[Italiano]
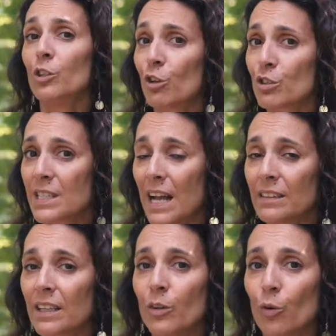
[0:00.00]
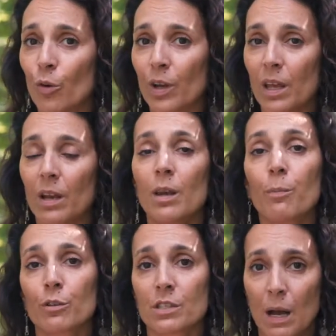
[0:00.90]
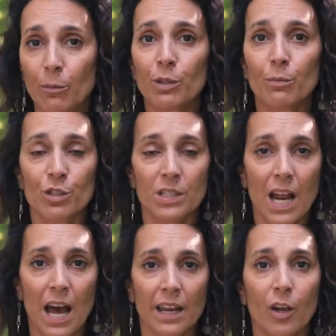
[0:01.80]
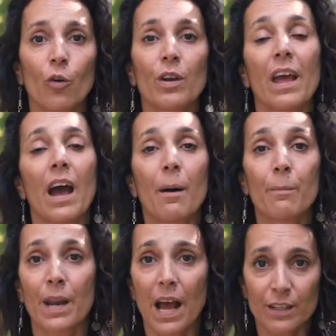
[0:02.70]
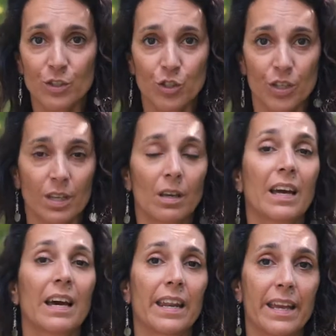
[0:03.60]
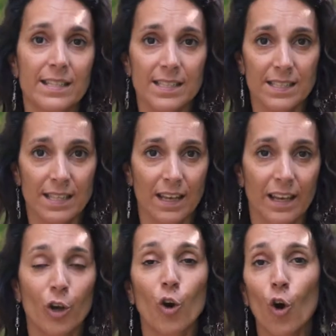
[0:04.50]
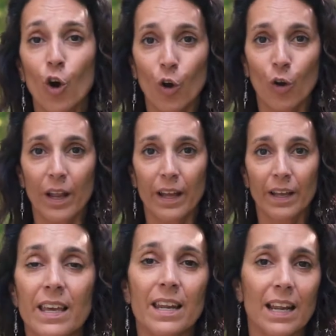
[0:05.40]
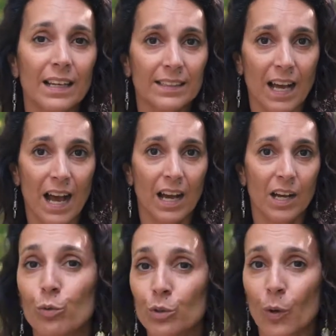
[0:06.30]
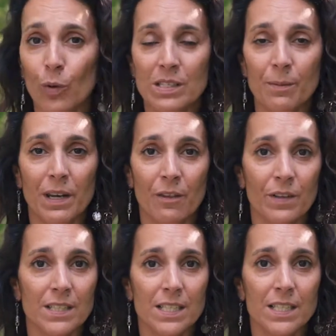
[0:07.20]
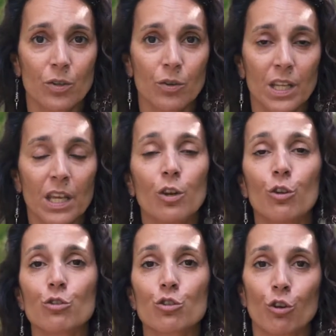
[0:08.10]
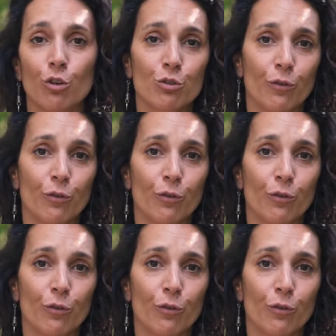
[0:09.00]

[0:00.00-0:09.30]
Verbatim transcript: nonostante noi li possiamo dimostrare con abbracci, carezze, coccole. In realtà tutte queste manifestazioni non sono